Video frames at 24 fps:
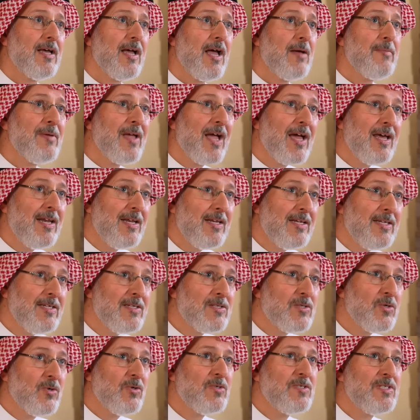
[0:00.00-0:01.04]
ابي اخلي
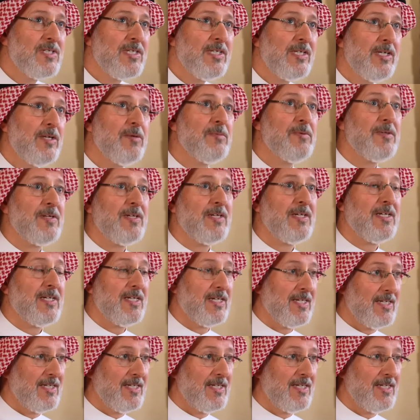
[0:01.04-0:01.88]
زوجي يحبني